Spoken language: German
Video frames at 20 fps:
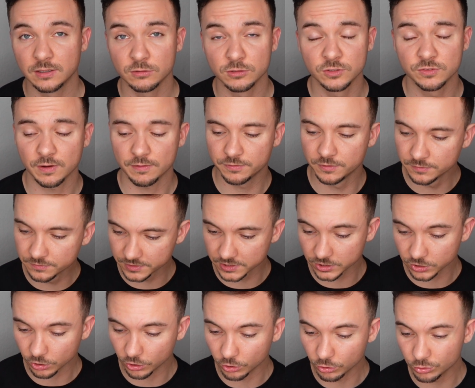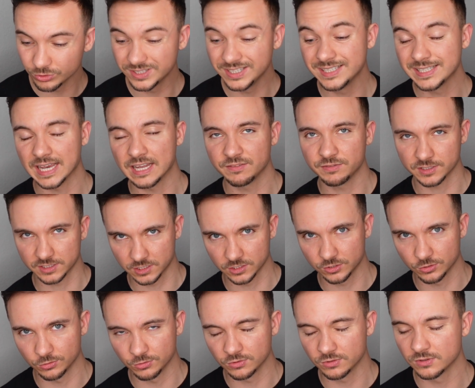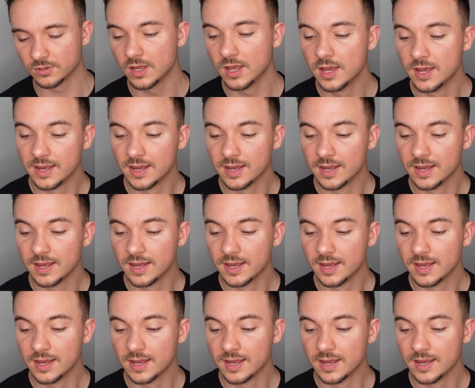und zwar 50 Euro, die ist etwas gesunken.